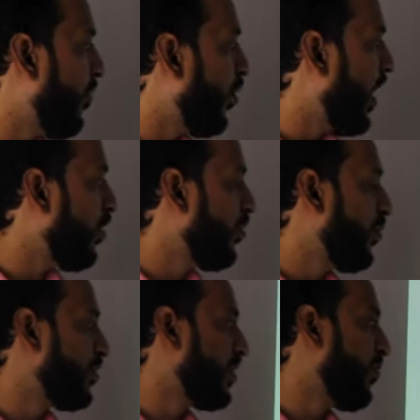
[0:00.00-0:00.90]
ব্যবহার
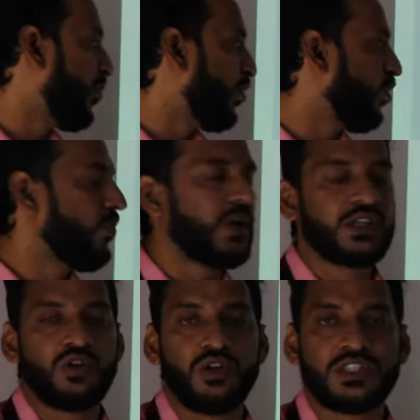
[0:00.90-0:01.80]
উপযোগী পণ্য বা
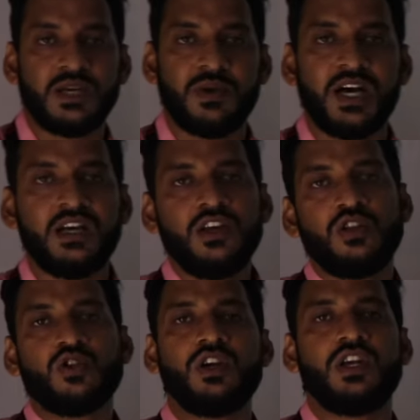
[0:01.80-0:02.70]
সেবা
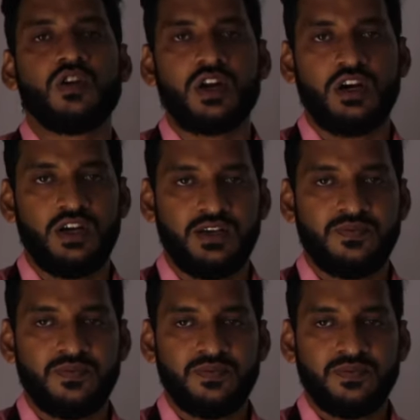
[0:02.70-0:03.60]
তৈরি করা হয়
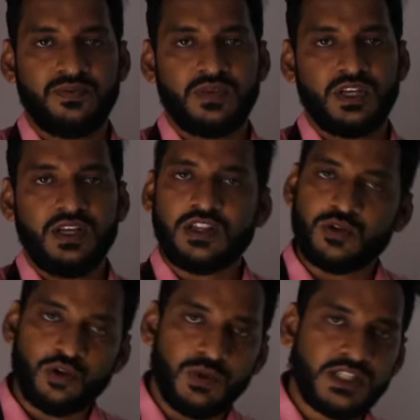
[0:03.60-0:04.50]
তো
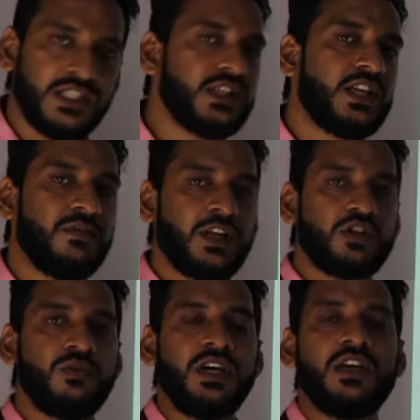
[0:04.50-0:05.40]
তোমরা চিত্রের
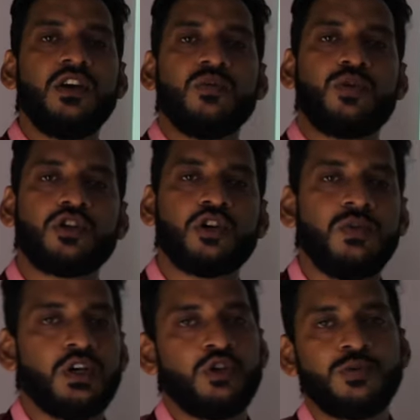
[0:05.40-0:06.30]
মাধ্যমে
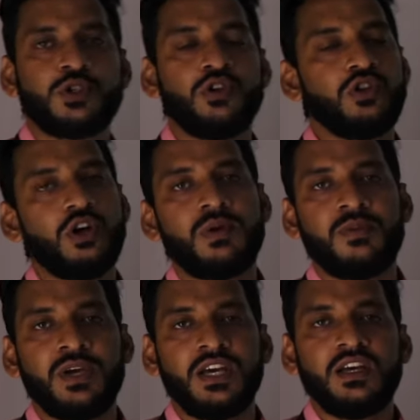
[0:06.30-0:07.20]
প্রথমে খুব
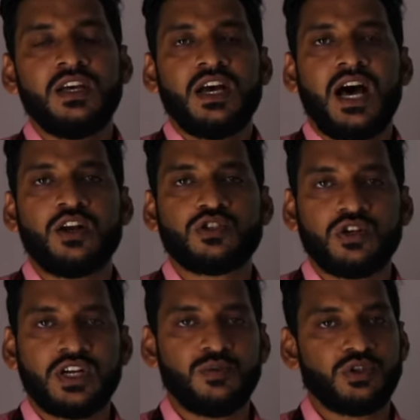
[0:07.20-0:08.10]
সুন্দরভাবে
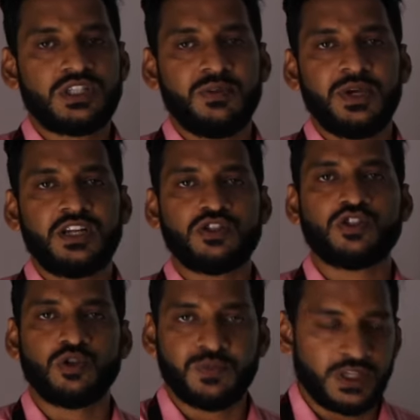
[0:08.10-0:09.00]
আলোচনাটা বুঝতে পেরেছো
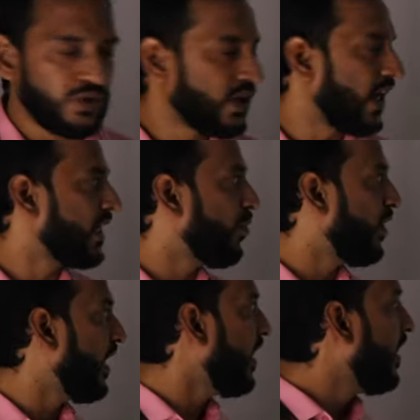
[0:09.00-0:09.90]
যে উৎপাদন কাকে
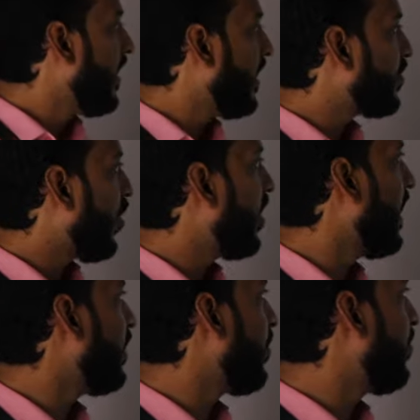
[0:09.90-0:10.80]
বলে এই
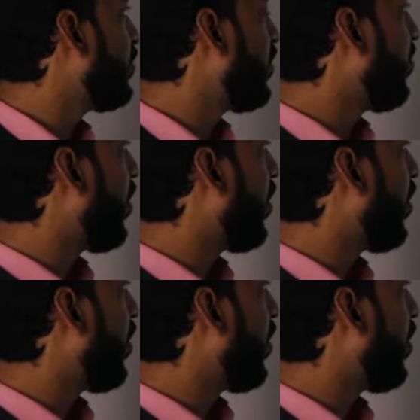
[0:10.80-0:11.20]
সংজ্ঞায়িতভাবে যদি